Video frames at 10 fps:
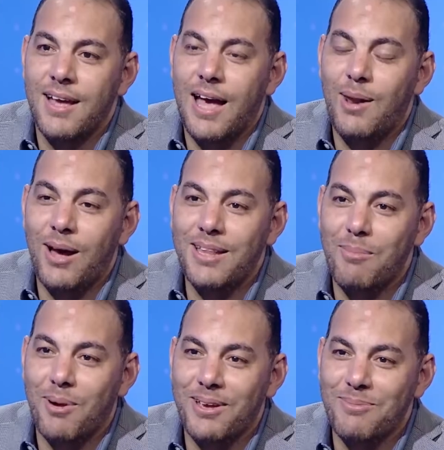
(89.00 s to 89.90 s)
قال له عقد إيه يا
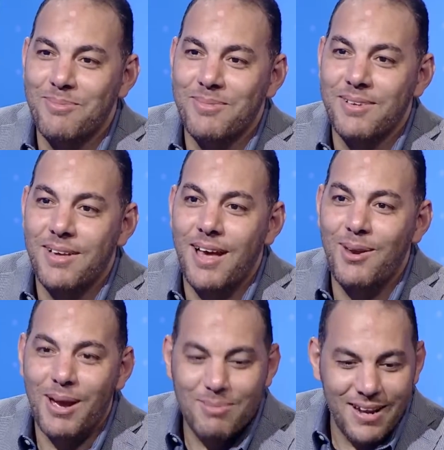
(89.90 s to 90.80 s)
ابراهيم قال
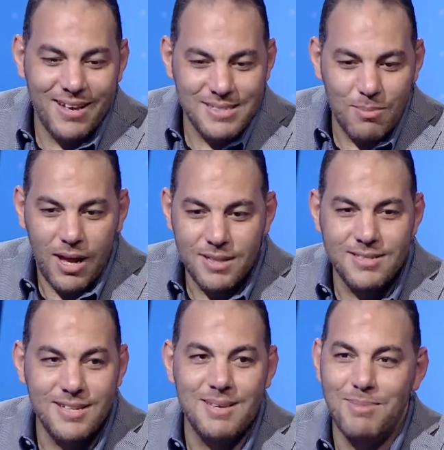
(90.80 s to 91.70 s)
له يا كابتن انا عايز اعمل عقد
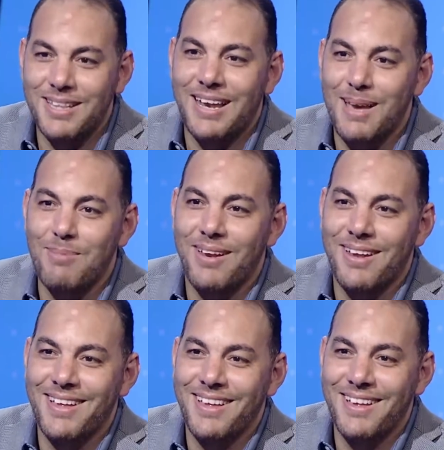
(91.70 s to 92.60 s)
زي زي بقيه اللعيبه
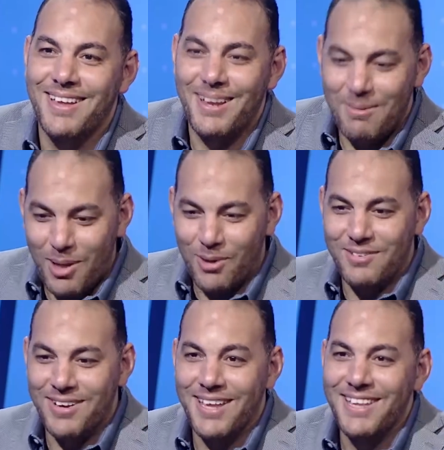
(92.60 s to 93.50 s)
اللي بتاخد في النادي